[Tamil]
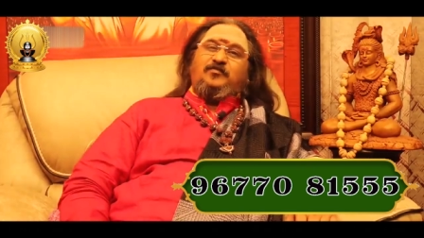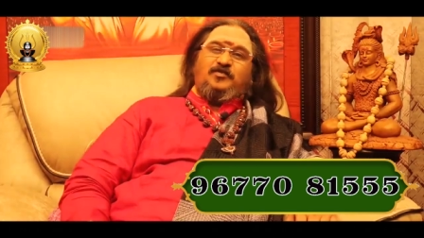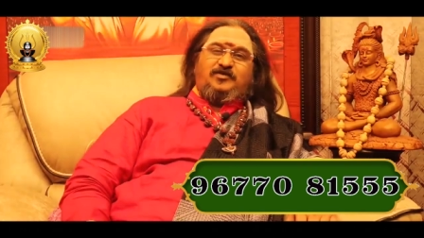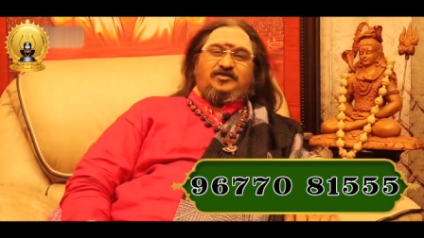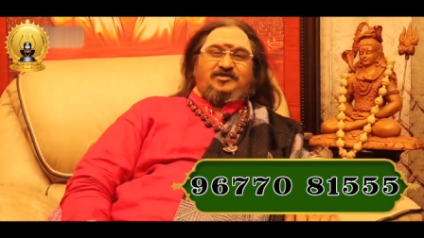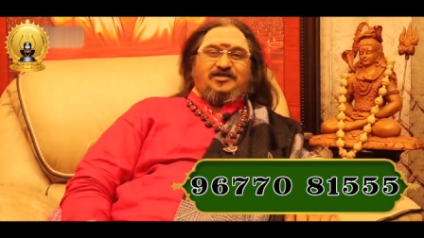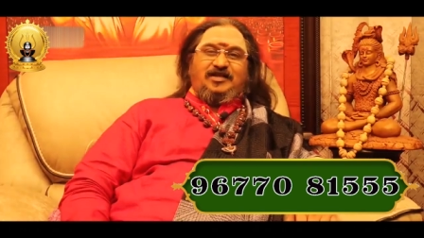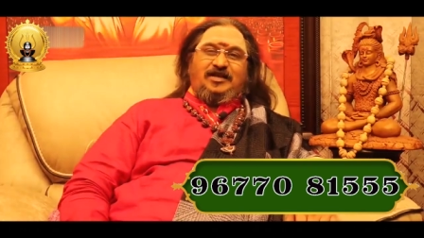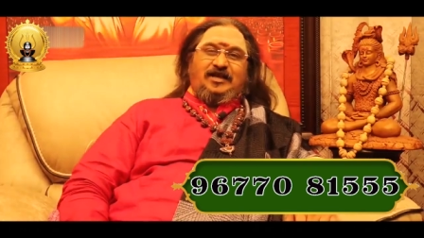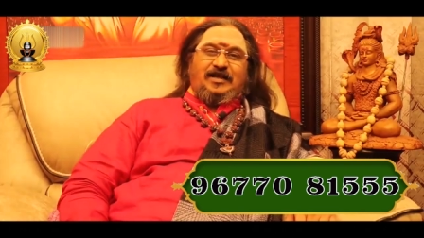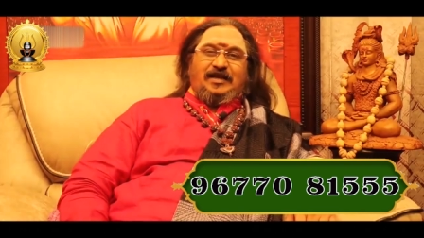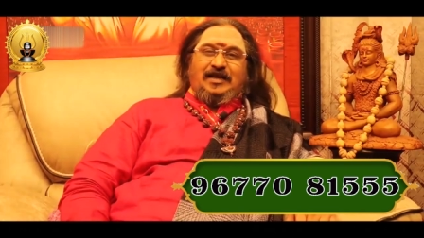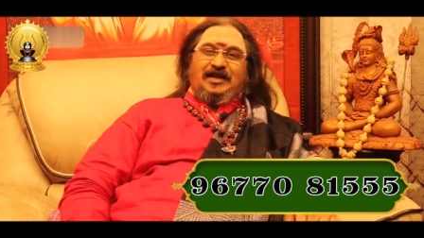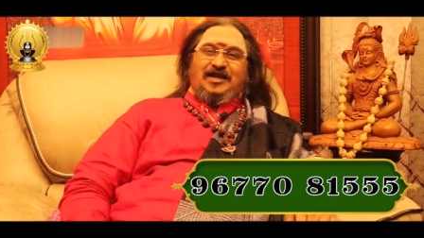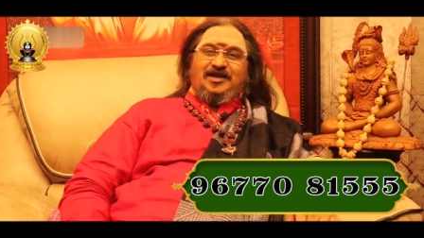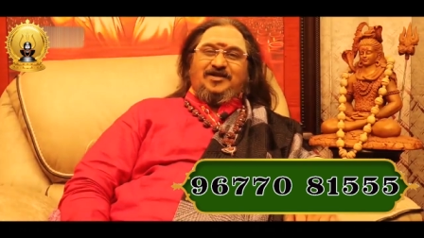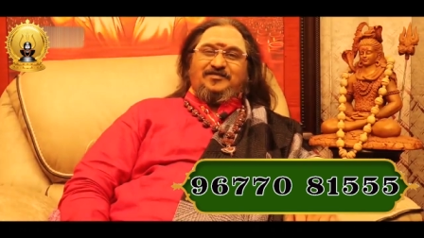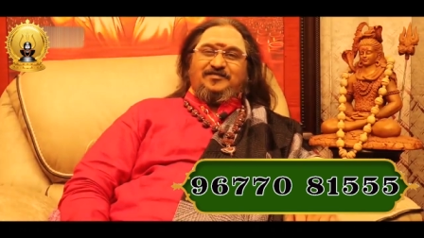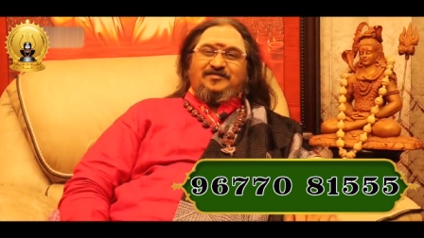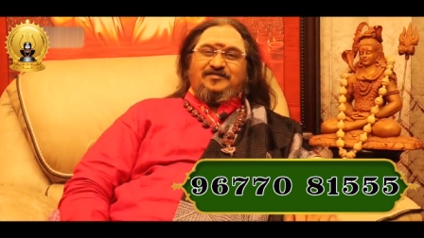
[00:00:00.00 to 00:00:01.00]
புரிஞ்சது
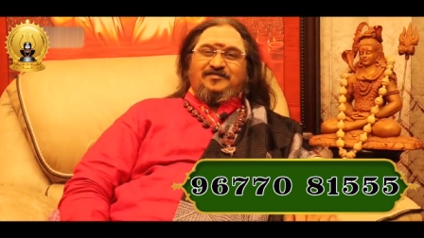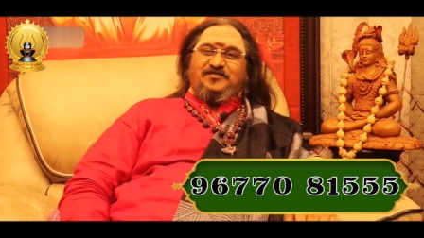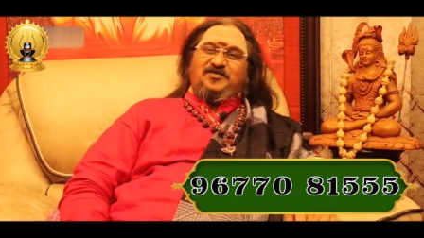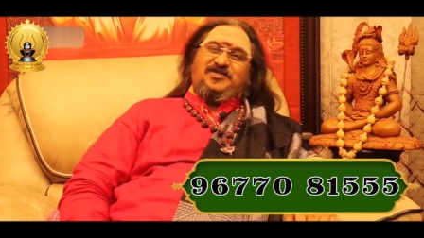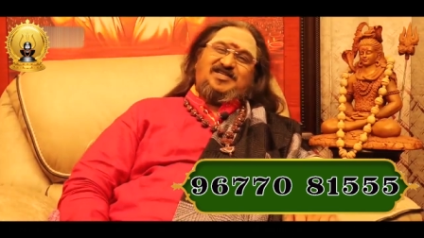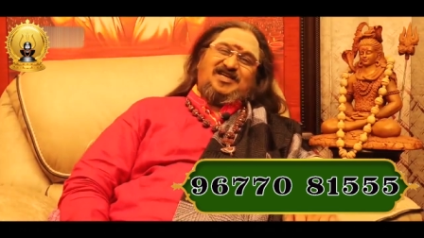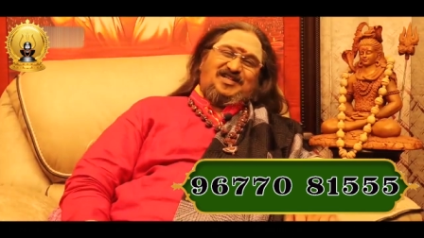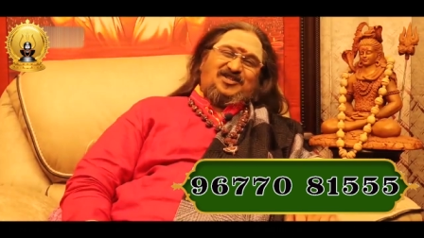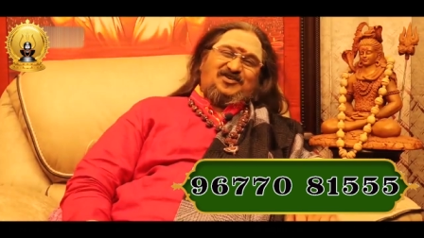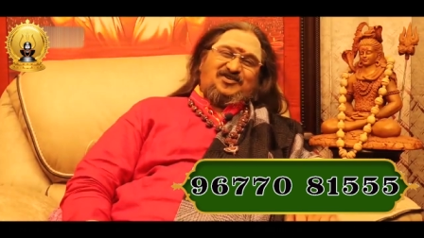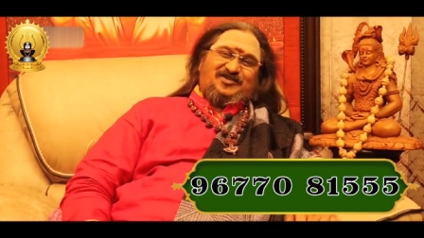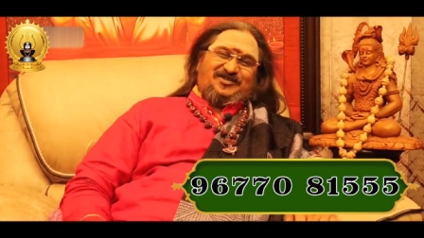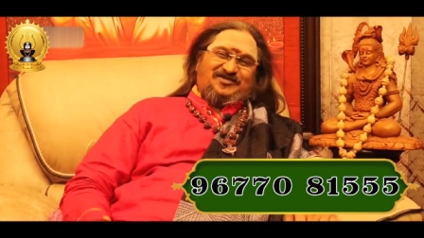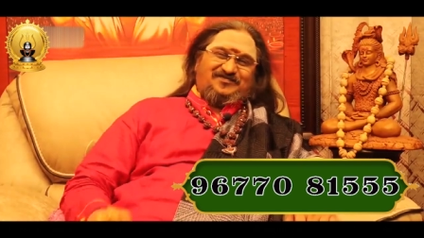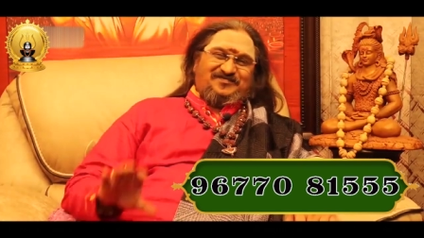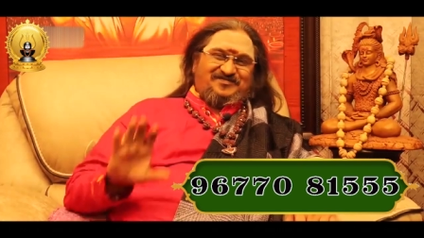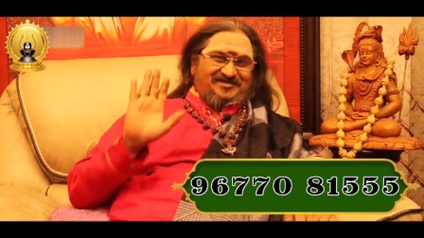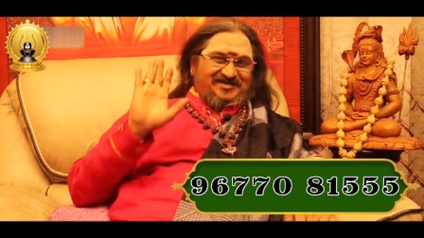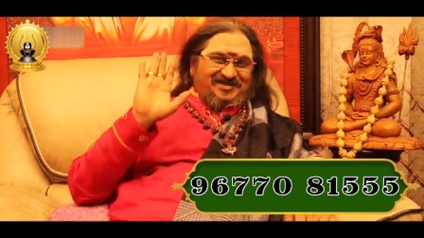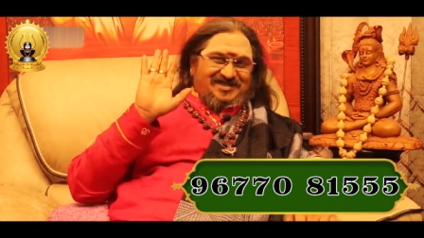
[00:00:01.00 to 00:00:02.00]
இல்லைங்களா
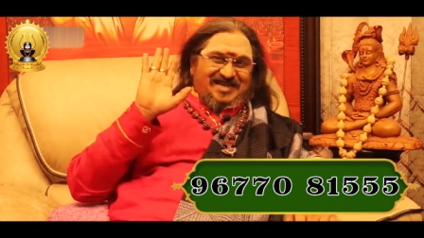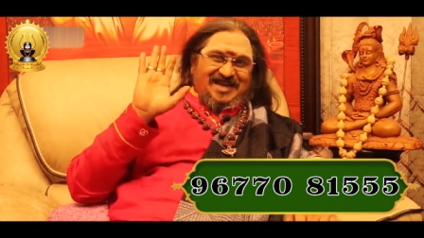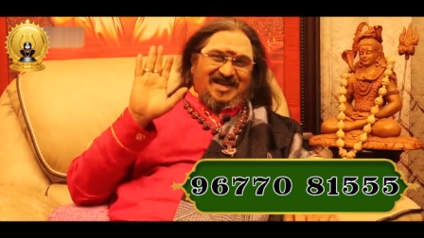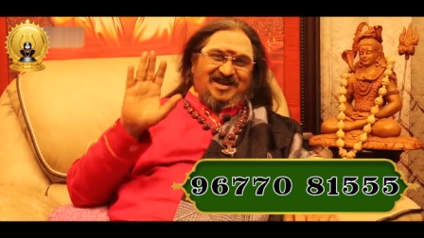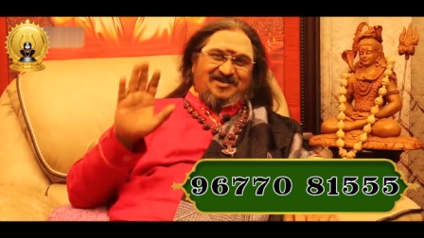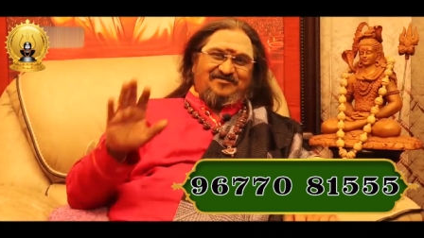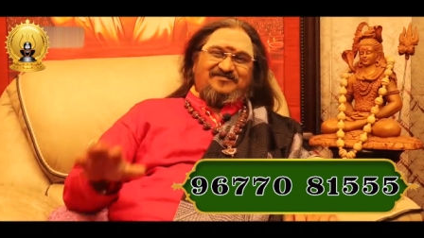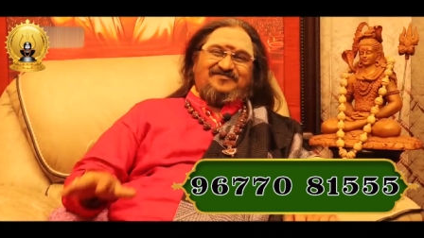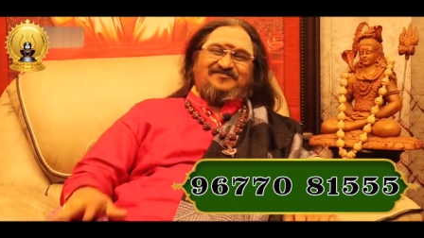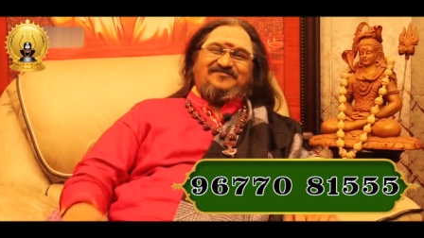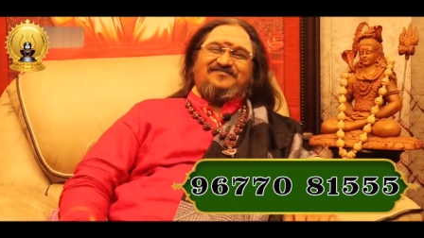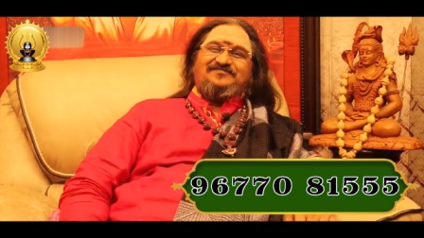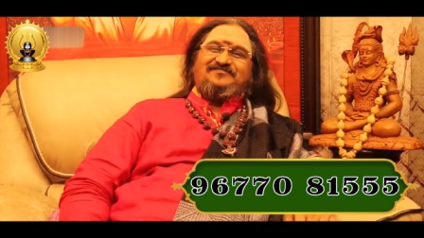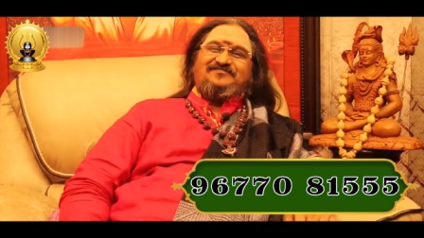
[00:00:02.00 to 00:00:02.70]
சந்தோஷம் சாய்ராம்